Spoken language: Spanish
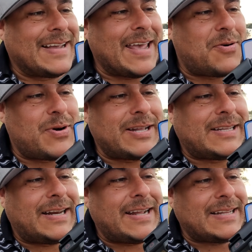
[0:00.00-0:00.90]
que con
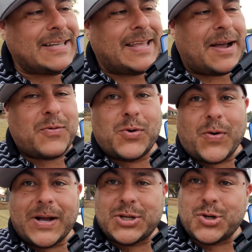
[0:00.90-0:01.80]
este lente de
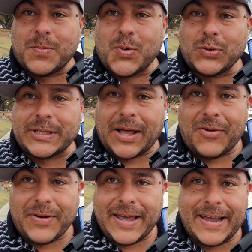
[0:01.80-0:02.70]
ángulo ancho
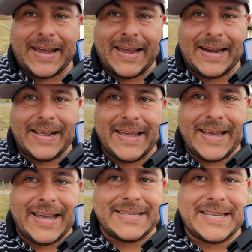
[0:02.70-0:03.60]
montado en el
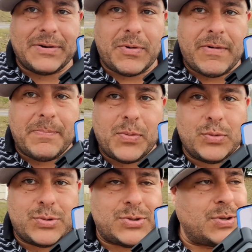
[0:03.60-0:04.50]
S9
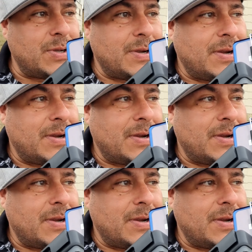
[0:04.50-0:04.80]
Plus,